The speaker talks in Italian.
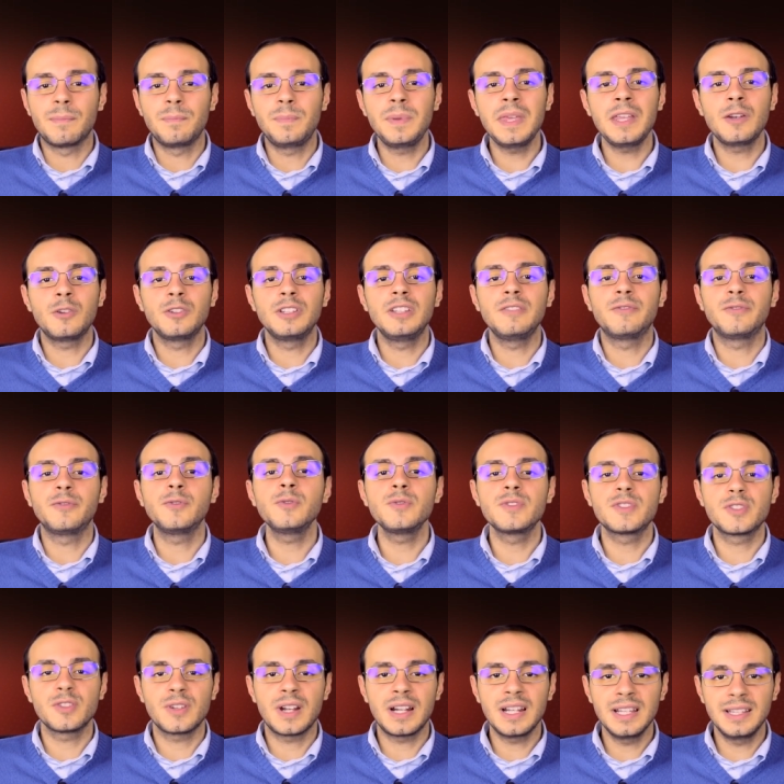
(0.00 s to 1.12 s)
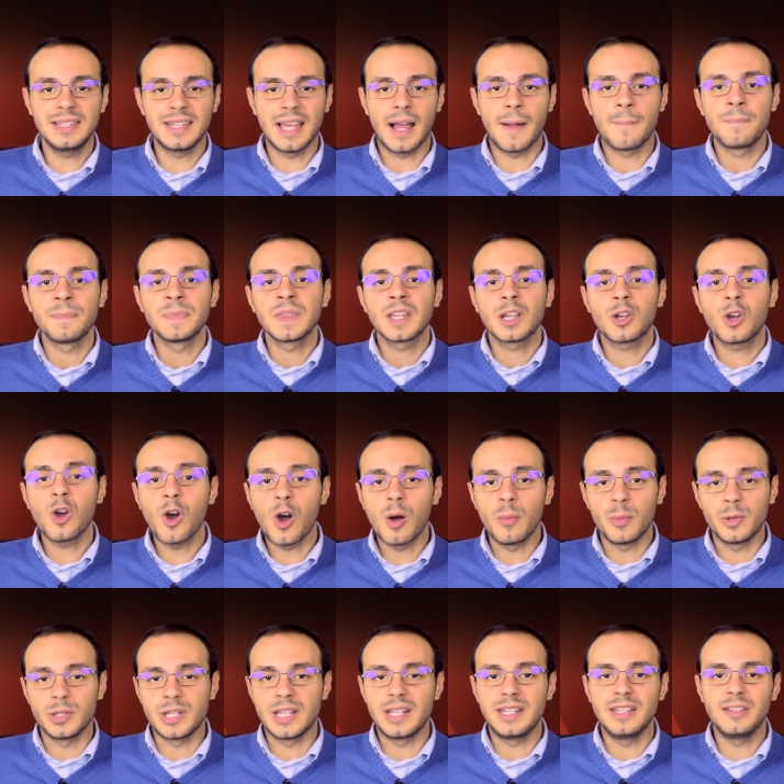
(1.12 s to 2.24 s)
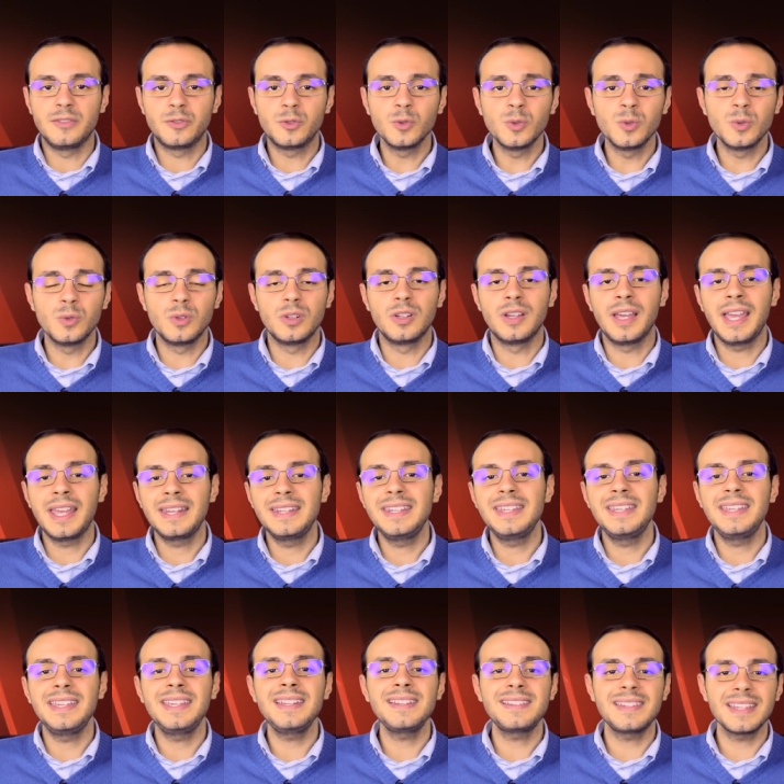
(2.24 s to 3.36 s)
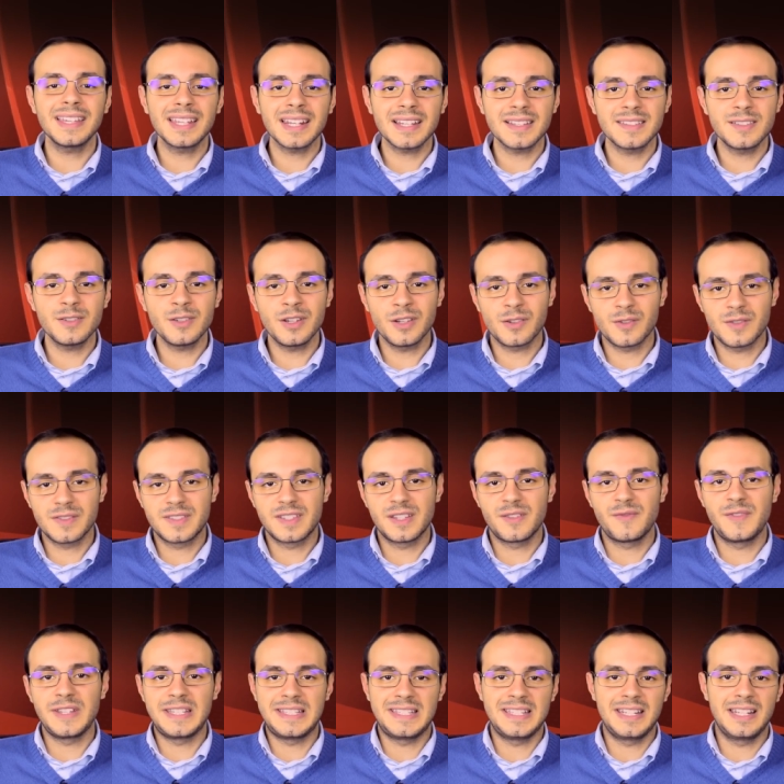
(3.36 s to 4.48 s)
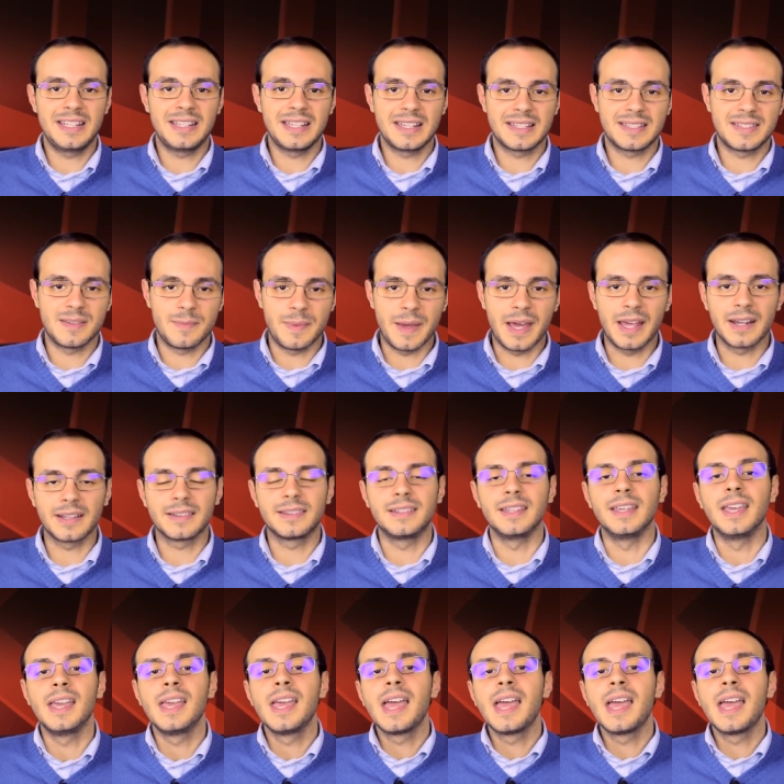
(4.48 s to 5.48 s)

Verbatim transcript: pieno di funzionalità comode, di tool e di integrazione con servizi di terze parti.